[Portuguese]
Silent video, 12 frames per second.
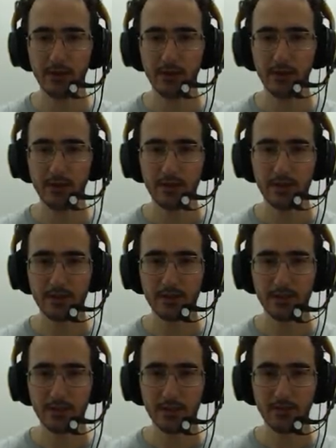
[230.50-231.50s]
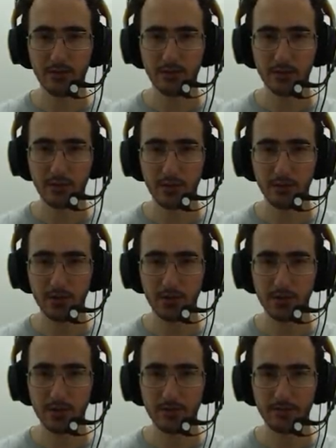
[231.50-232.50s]
E esta chave nos permite
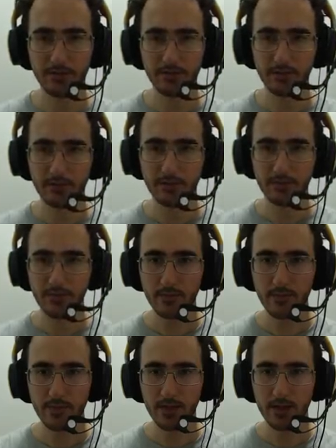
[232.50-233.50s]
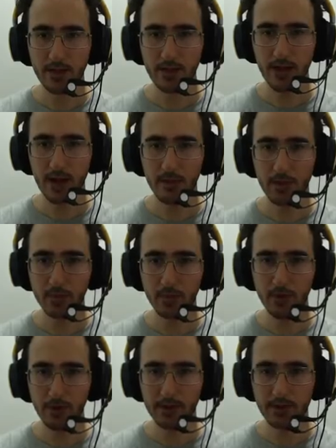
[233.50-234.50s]
abrir
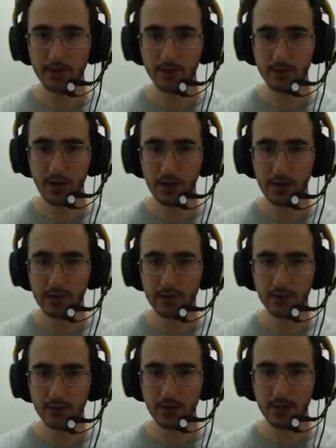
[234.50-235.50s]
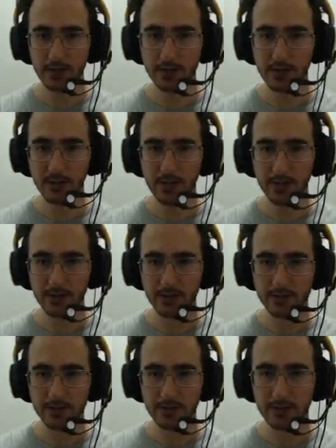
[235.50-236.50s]
portas nunca, nunca antes abertas.
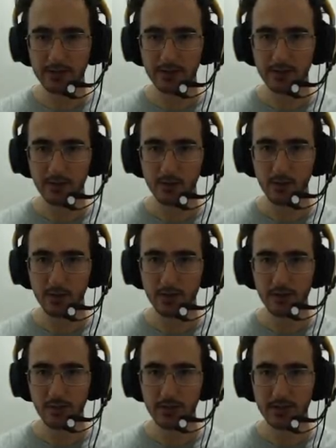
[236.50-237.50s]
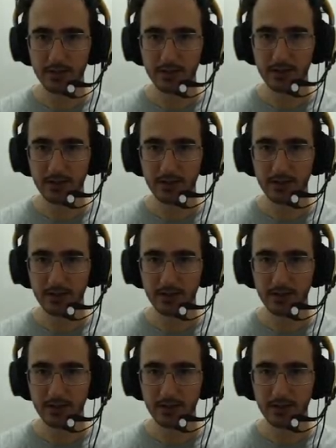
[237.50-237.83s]
por exemplo, essa aqui.